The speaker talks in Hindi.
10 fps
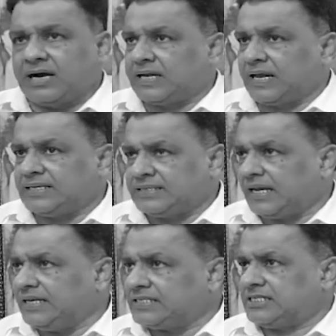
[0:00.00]
अट्ठारह
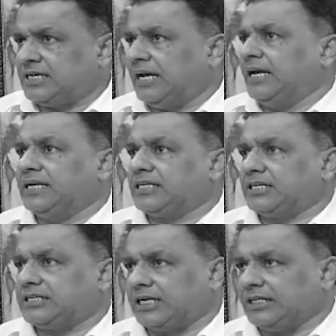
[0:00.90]
साल है
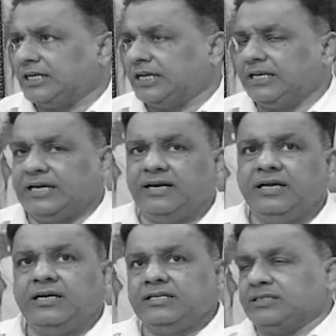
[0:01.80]
शादी के लिए
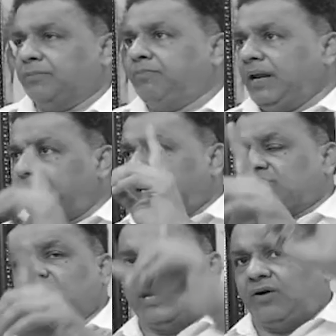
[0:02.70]
जब बिल पास
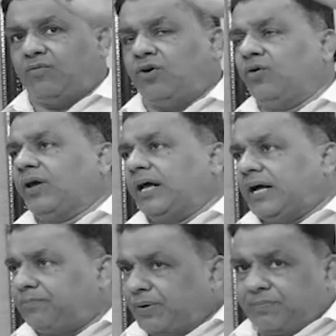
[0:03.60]
होगा वो होगा
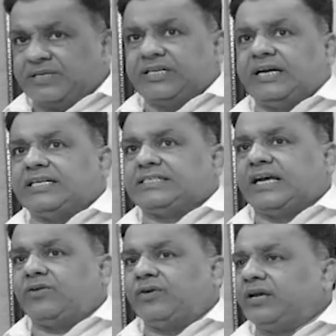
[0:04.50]
फिर प्रेसिडेंट की
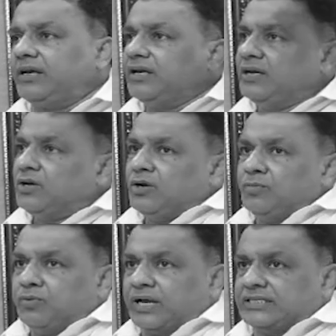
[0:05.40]
साइन होंगी
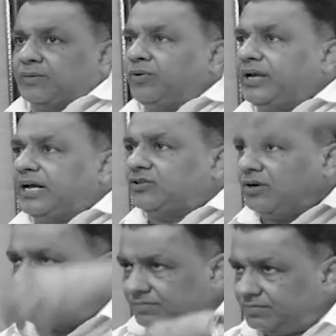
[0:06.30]
पूरा जब होगा तो
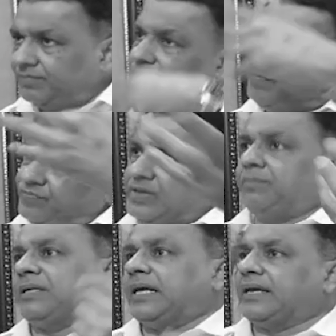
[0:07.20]
हम जब
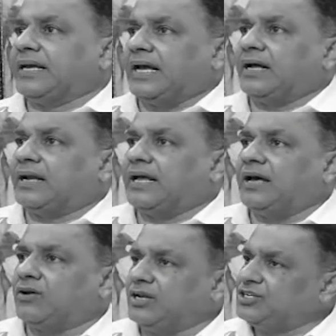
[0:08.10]
बताएंगे क्या करना है
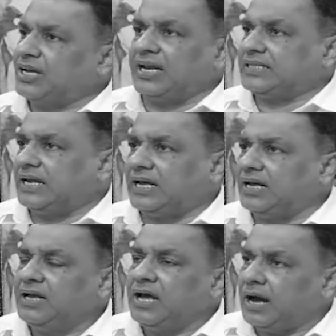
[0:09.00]
और इन ताला
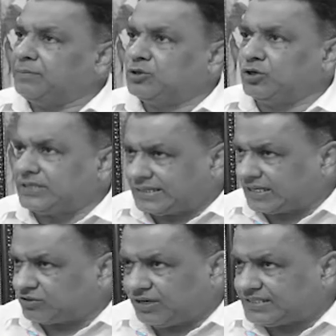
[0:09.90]
अभी दो साल
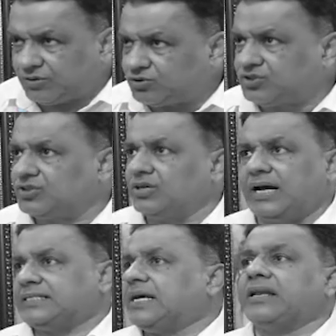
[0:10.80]
तक तो ऐसे कुछ
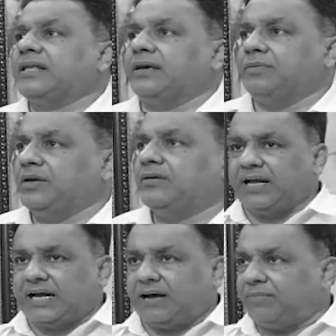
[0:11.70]
आसार नहीं है
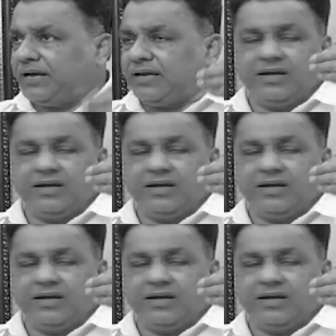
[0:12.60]
अपना काम है